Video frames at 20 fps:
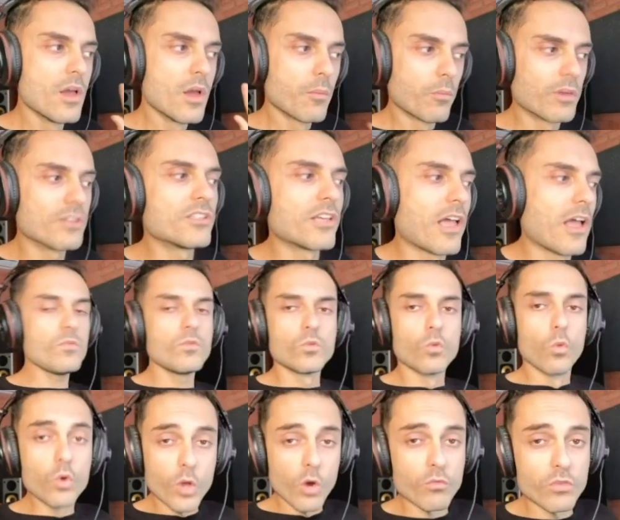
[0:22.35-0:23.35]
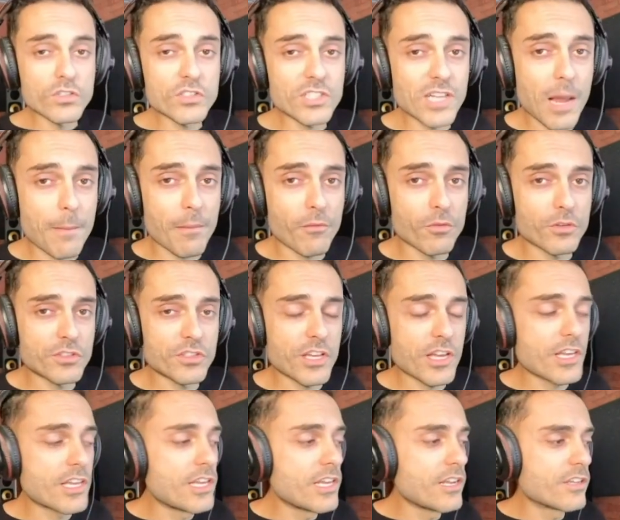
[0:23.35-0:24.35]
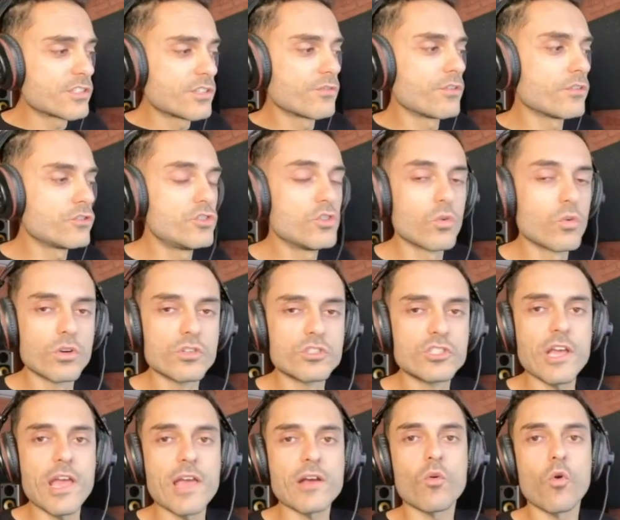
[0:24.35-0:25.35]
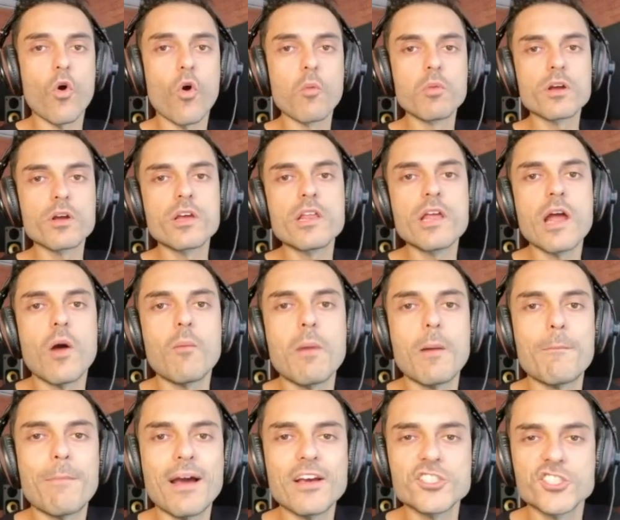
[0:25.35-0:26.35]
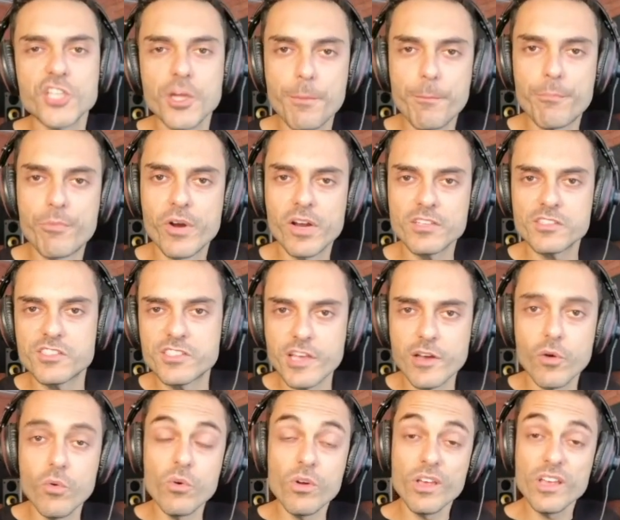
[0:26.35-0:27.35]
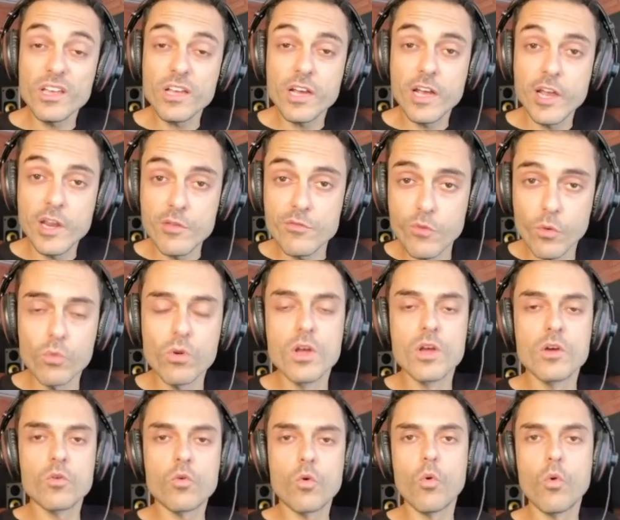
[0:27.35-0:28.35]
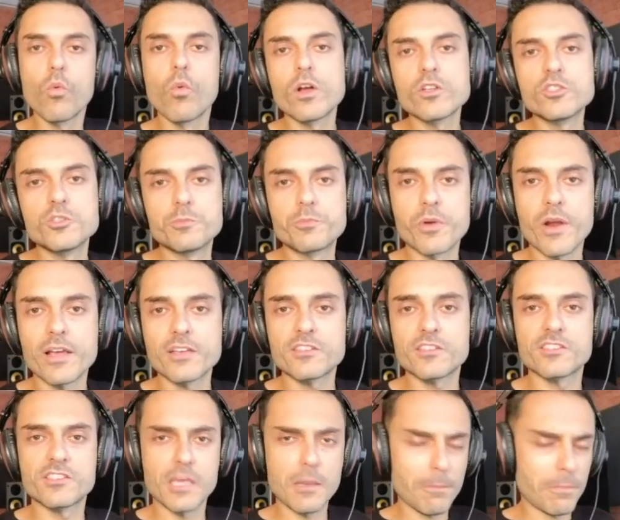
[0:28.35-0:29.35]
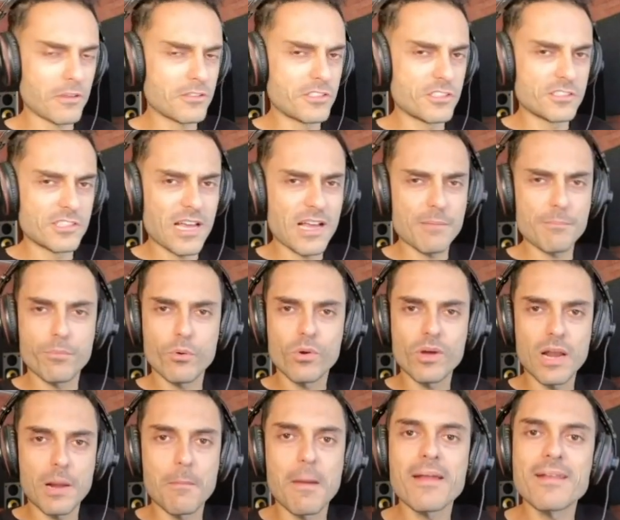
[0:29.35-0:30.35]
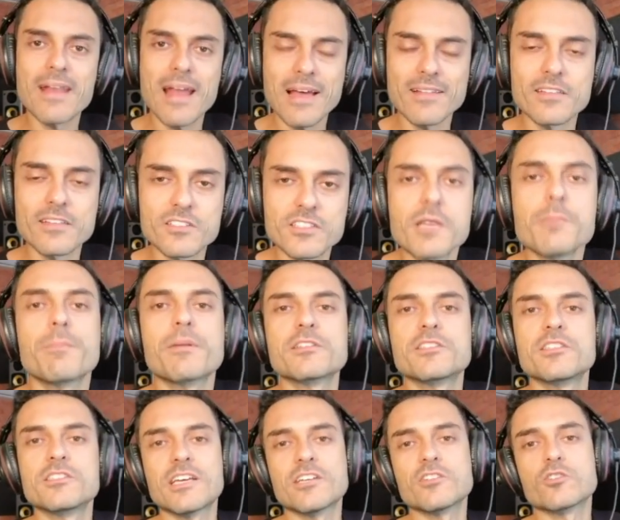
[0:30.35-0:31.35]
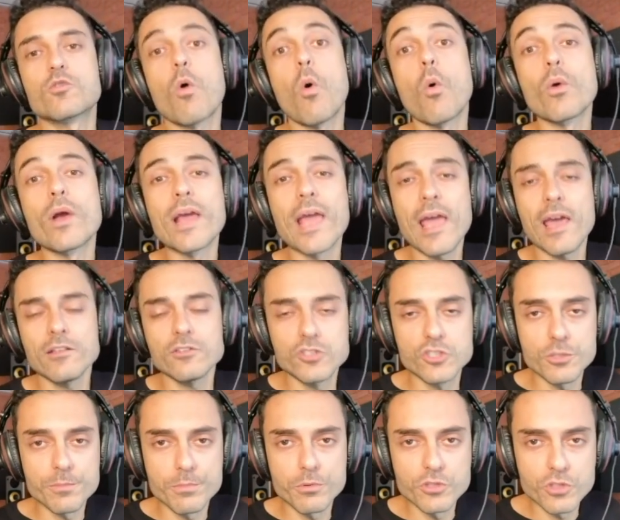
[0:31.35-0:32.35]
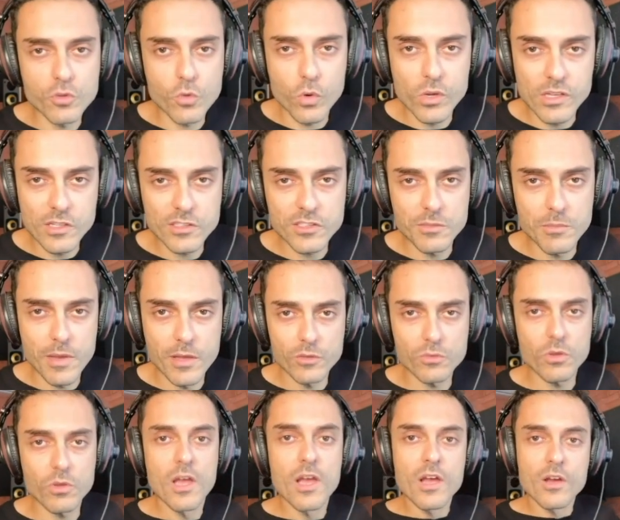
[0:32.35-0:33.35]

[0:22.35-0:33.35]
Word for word: Pois é, o que eu vou ensinar para você aqui nesse vídeo de hoje é como criar uma página pre-sell incrível com o WordPress sem precisar programar nada, sem precisar de qualquer tipo de conhecimento.